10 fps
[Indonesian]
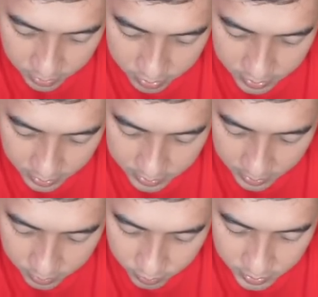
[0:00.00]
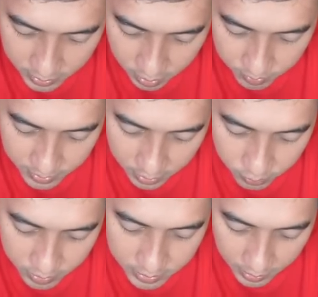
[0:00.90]
slot sih guys ya. Wih jilong bintang
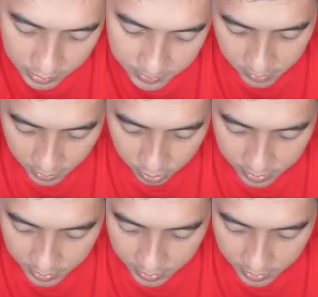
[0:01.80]
dua cakep. Ini kalau